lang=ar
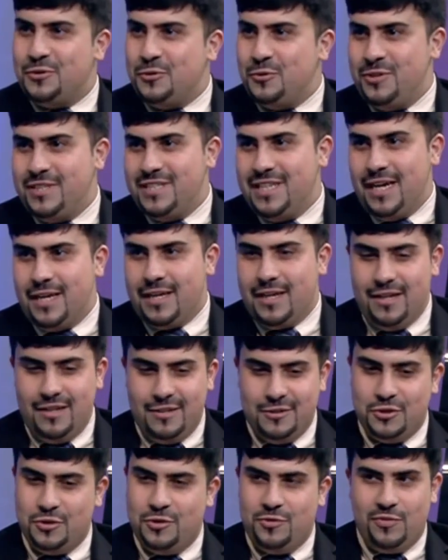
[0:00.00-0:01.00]
تروح تاكل،
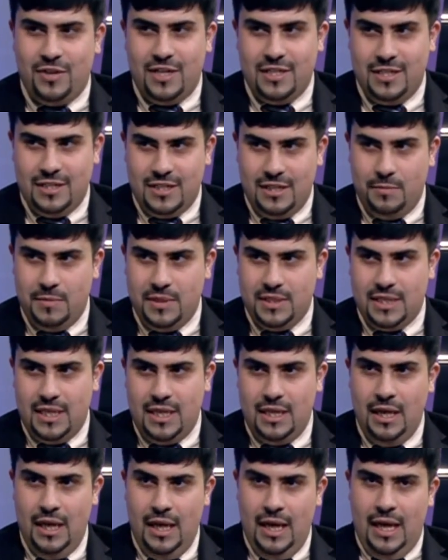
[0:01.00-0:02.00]
شنو فائده
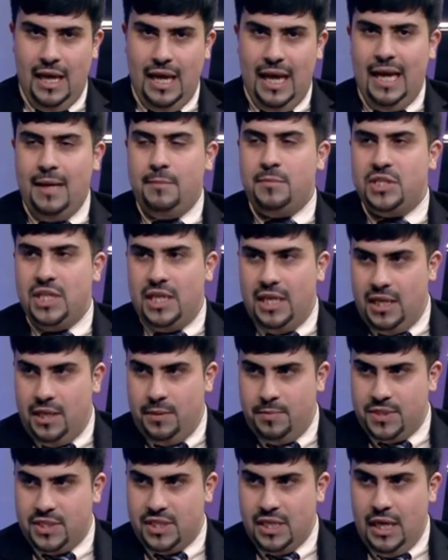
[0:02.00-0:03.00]
الميزان؟ اهم شيء
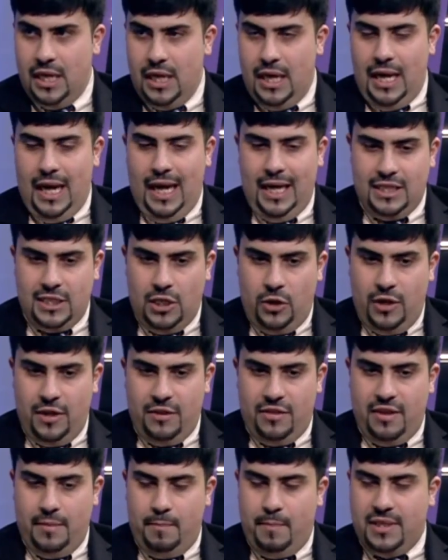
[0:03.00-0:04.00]
اللبس، حتى لو
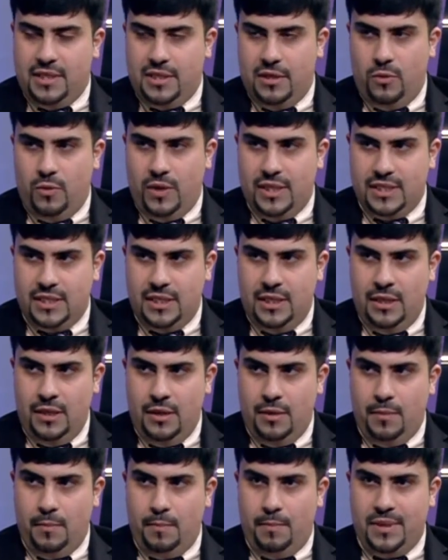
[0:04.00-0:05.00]
يثبت الوزن
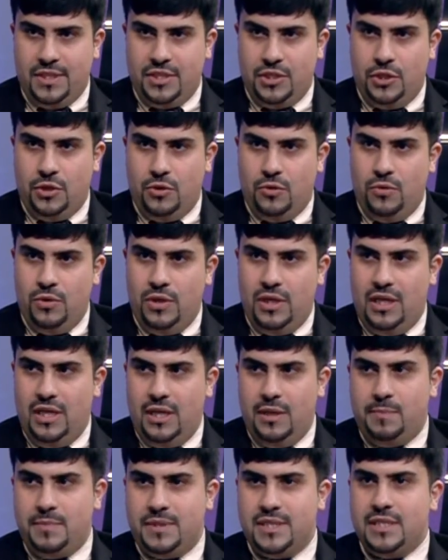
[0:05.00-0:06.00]
بس يكون
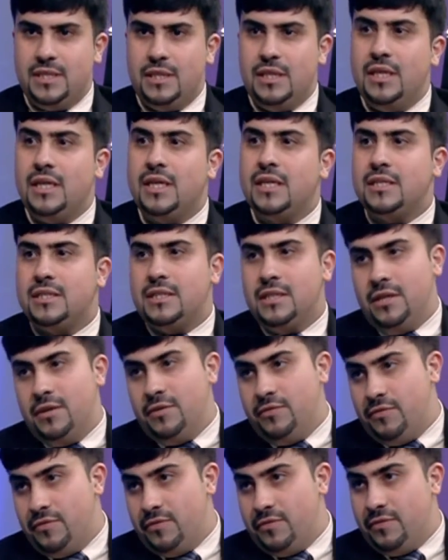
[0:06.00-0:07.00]
اللبس
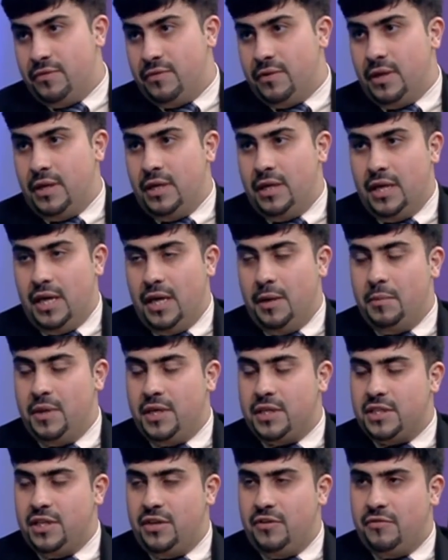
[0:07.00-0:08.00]
يختلف. اي نعم
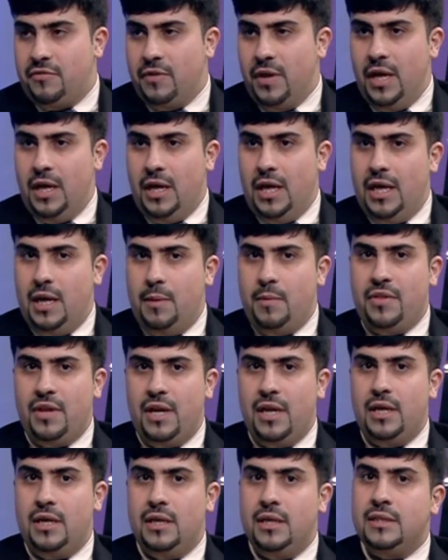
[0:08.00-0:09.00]
يختلف، انا
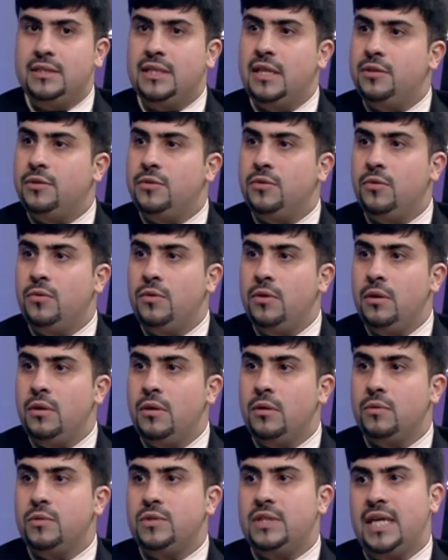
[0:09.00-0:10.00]
مثلا نزل دهون
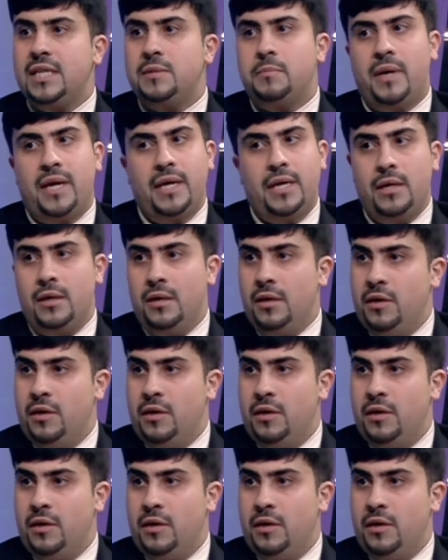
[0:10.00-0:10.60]
وزاد ماي،